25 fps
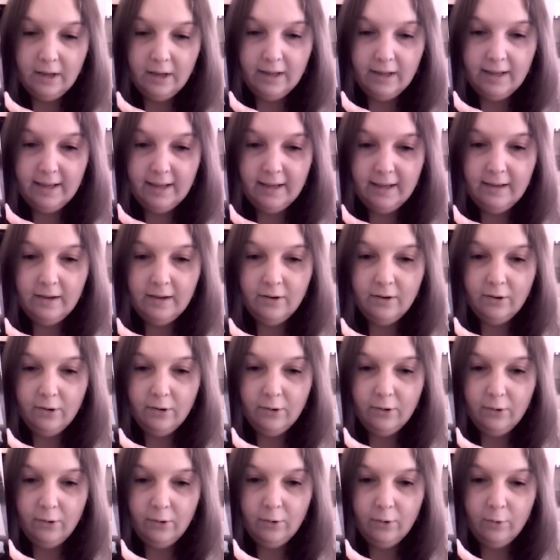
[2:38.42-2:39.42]
Et
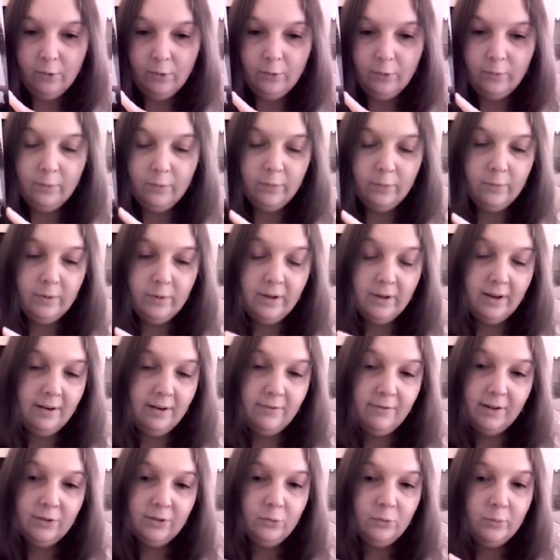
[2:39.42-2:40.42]
euh, elle
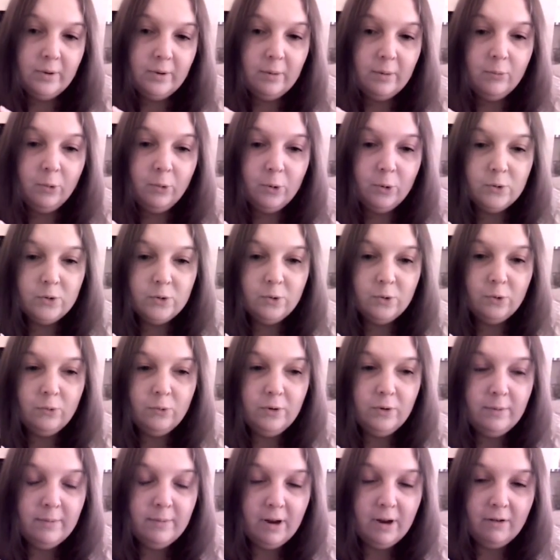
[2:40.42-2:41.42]
va tomber amoureuse de
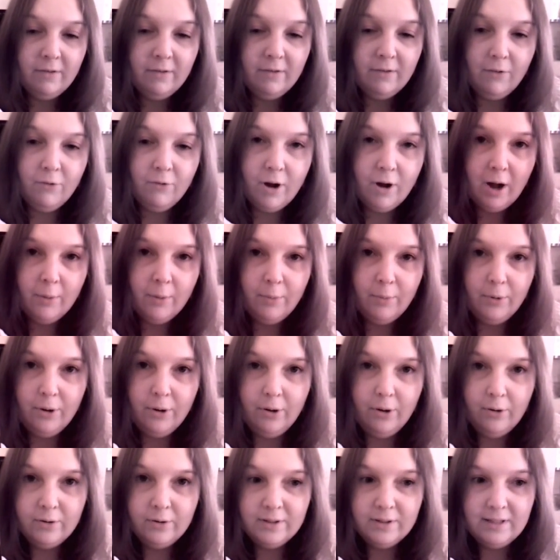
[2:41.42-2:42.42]
lui, mais elle va avoir
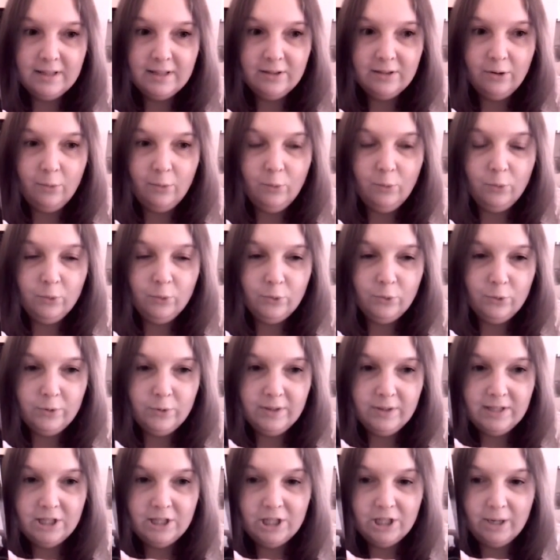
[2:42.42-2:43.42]
peur en se disant, mon Dieu,
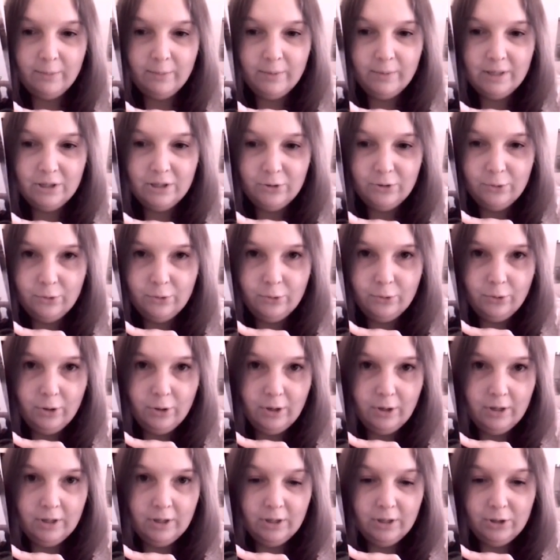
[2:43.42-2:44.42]
si jamais je,
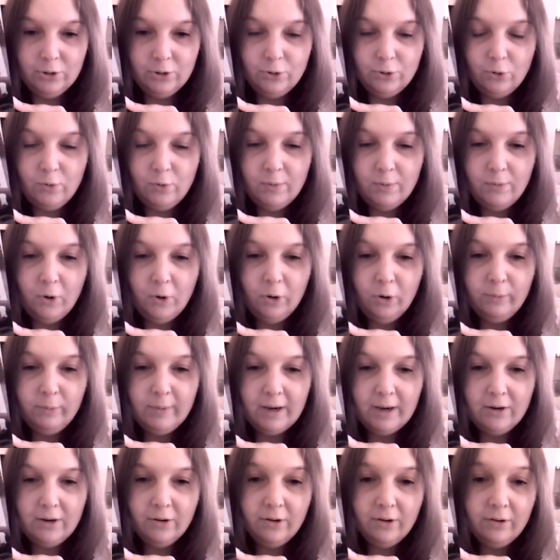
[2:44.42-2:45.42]
je lui porte
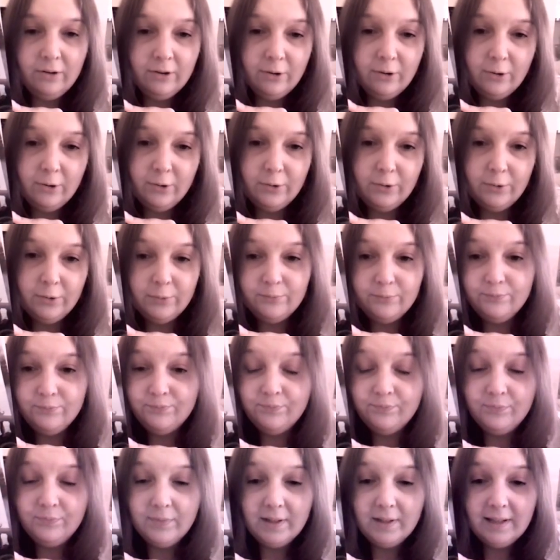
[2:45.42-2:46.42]
malheur, euh,
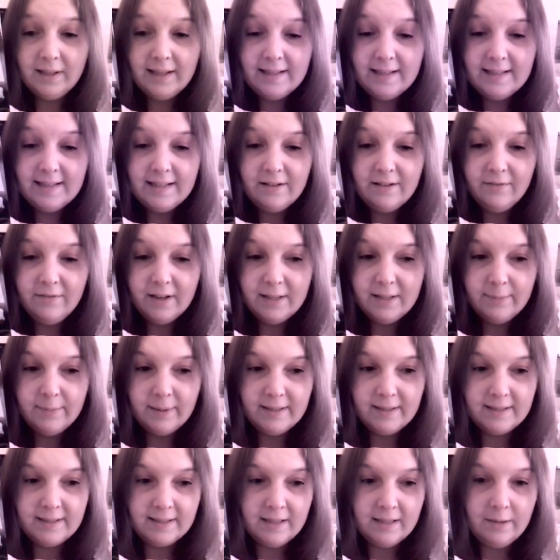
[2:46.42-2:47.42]
qu'est-ce qui va se
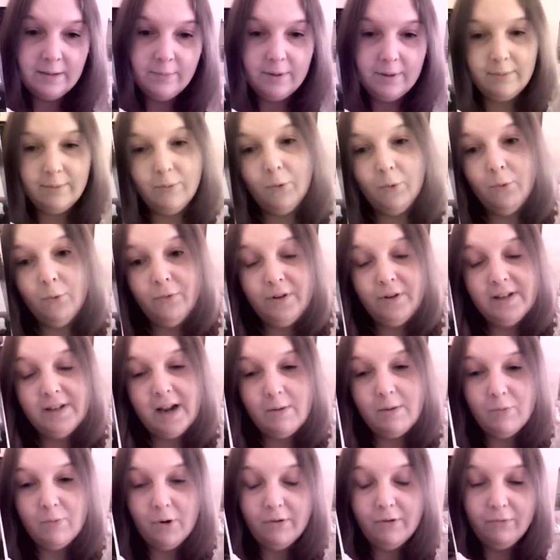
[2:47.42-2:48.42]
passer Mais bon,
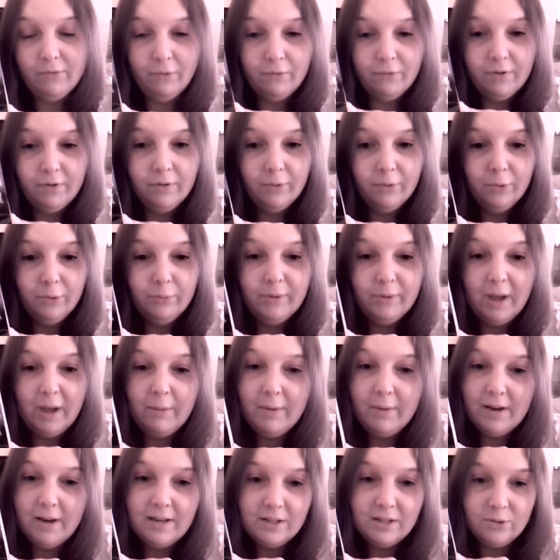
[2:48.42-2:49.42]
finalement, ils vont vivre une très
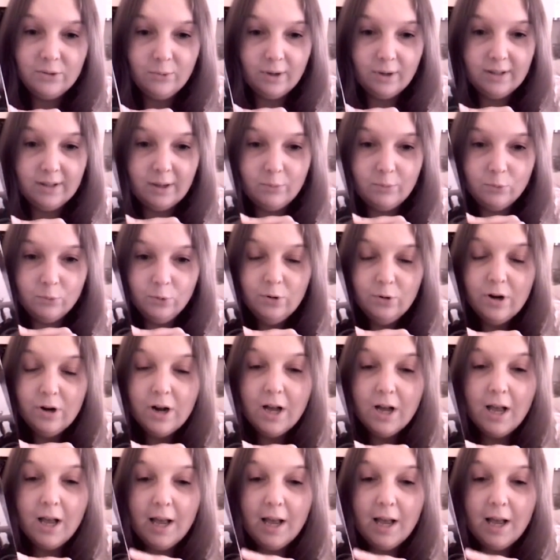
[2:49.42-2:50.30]
belle histoire d'amour.